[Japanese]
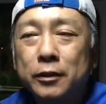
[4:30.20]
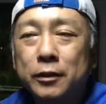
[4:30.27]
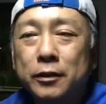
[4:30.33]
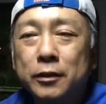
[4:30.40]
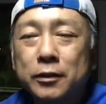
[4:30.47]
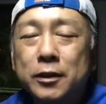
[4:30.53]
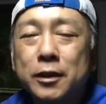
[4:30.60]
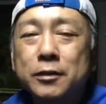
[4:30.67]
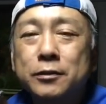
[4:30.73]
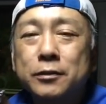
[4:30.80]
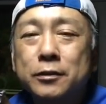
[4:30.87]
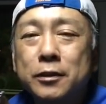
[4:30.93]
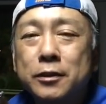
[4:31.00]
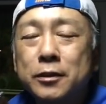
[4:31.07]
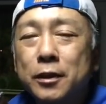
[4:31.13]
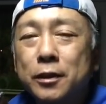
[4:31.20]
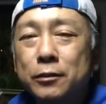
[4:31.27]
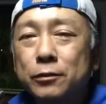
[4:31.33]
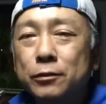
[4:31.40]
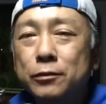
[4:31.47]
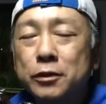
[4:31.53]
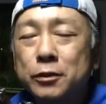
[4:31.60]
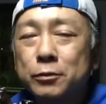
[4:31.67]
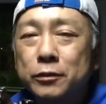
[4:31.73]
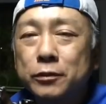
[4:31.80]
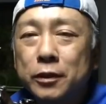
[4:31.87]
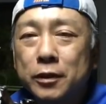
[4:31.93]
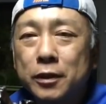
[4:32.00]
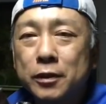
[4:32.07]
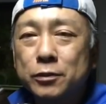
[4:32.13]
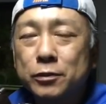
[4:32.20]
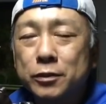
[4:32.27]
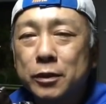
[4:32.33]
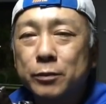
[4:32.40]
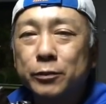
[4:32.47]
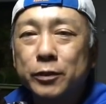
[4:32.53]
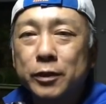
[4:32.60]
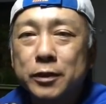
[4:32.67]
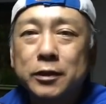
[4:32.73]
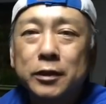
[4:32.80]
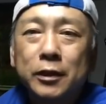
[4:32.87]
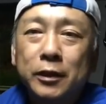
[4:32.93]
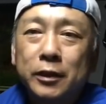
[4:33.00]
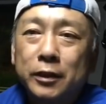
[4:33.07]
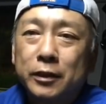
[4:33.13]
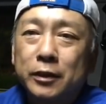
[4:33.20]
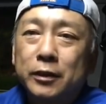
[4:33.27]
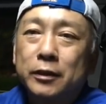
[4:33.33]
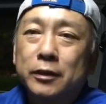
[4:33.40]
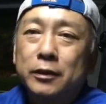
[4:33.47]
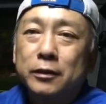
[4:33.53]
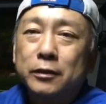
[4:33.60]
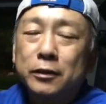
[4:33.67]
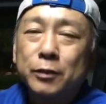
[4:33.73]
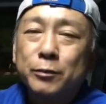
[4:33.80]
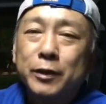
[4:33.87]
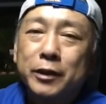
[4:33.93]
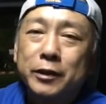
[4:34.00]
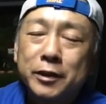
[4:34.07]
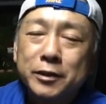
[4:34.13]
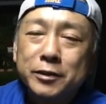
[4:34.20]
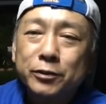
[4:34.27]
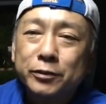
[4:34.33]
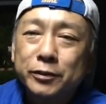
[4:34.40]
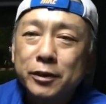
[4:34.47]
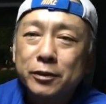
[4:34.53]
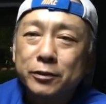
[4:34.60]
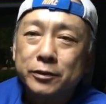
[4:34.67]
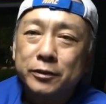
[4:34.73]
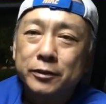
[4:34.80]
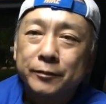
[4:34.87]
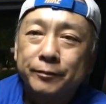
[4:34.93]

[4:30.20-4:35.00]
えー、撮影した後自分で現像したものです、えー、2枚連続でどうぞ